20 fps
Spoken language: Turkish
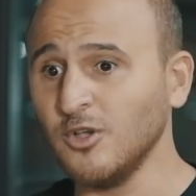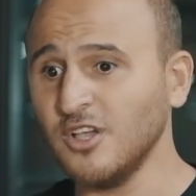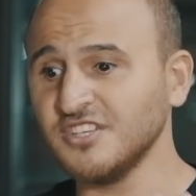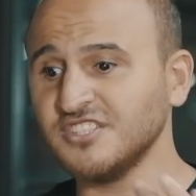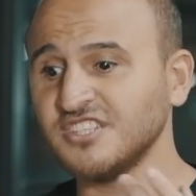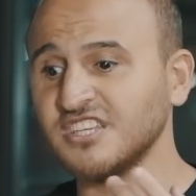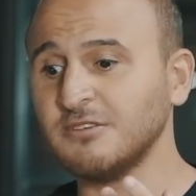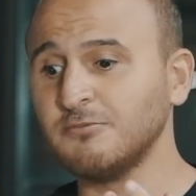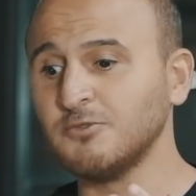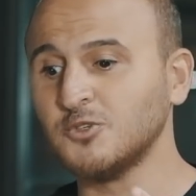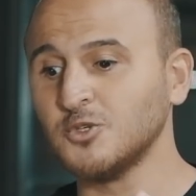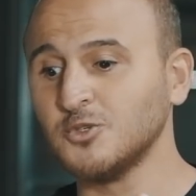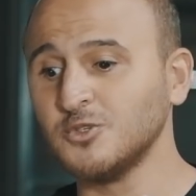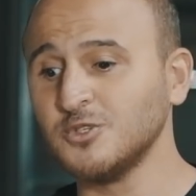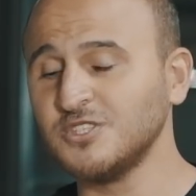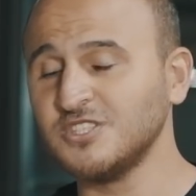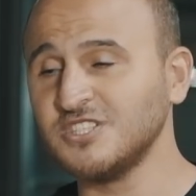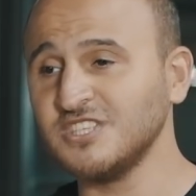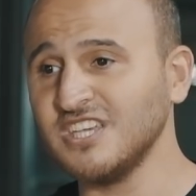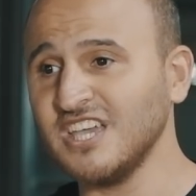yaştaki bir
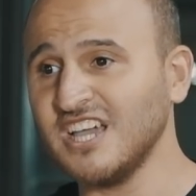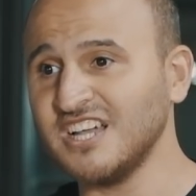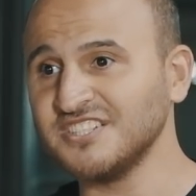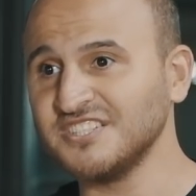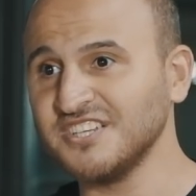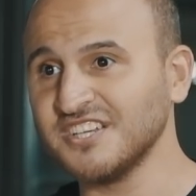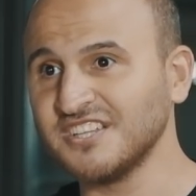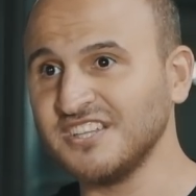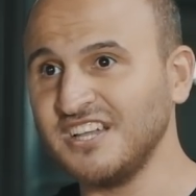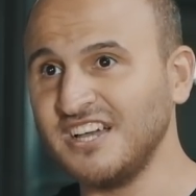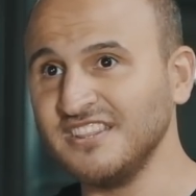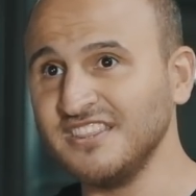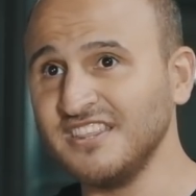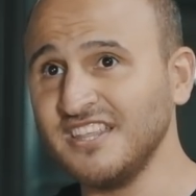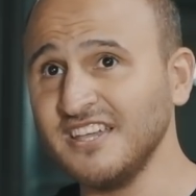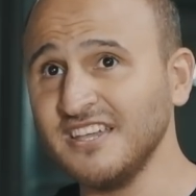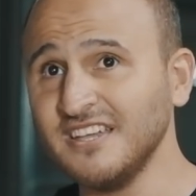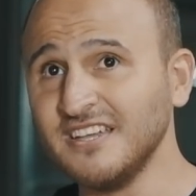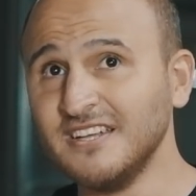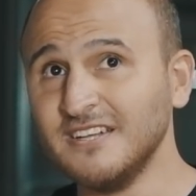çocuk için gerçekten
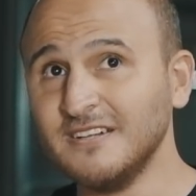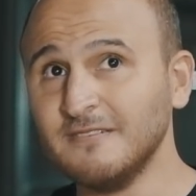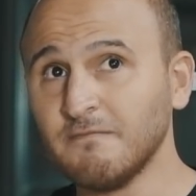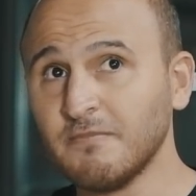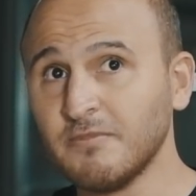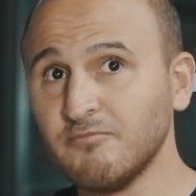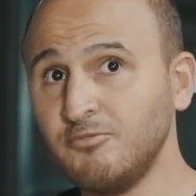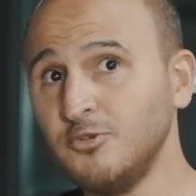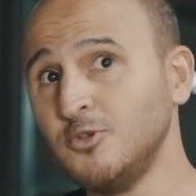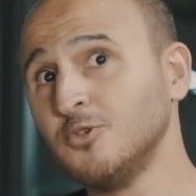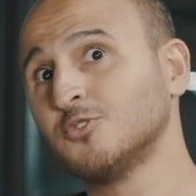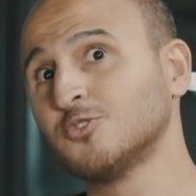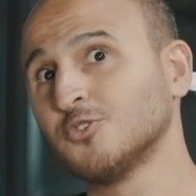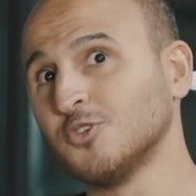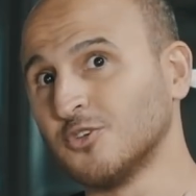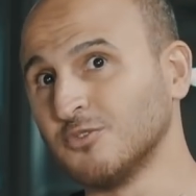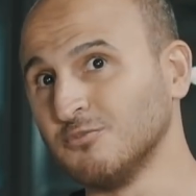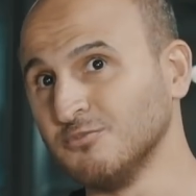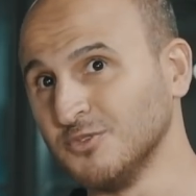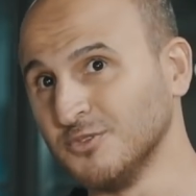de büyük
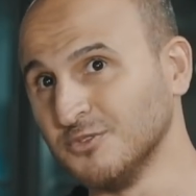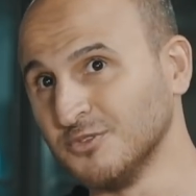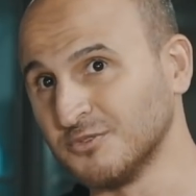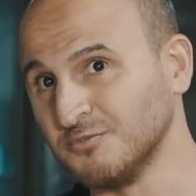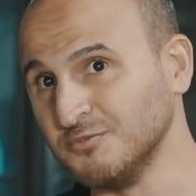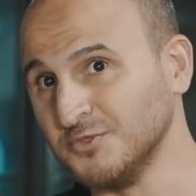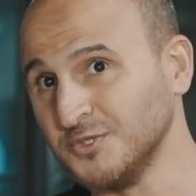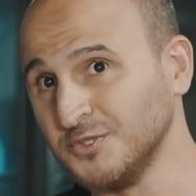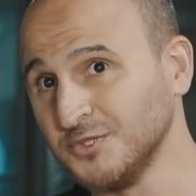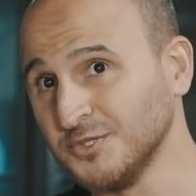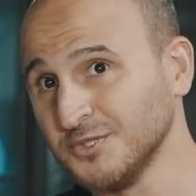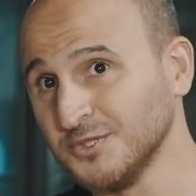sorumlulukmuş.